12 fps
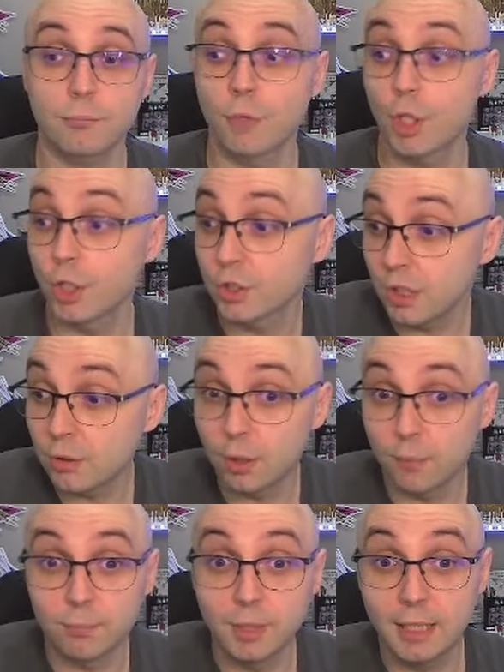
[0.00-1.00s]
Extender,
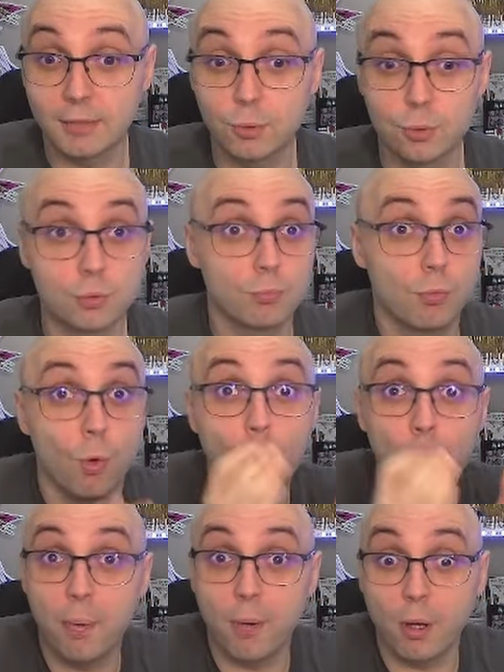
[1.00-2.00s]
gratos. On
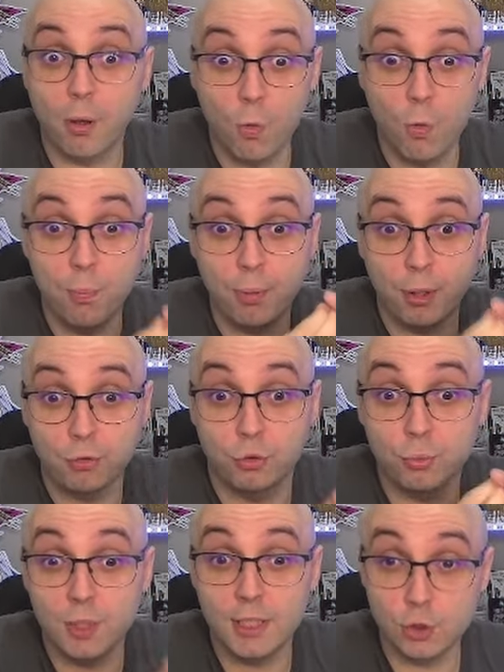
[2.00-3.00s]
prend, on prend
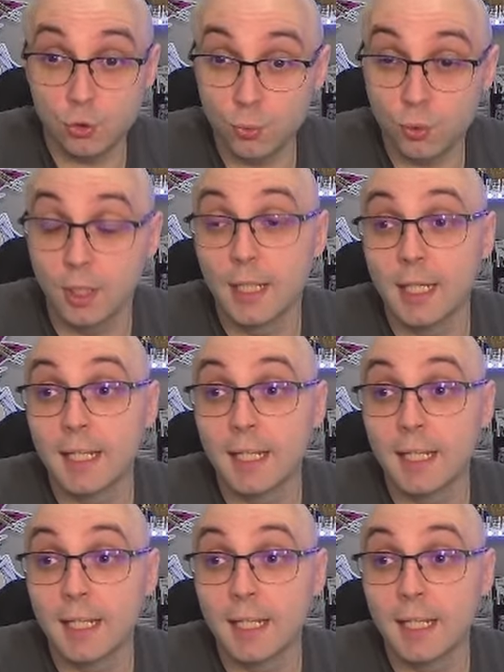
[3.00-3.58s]
tous les jours.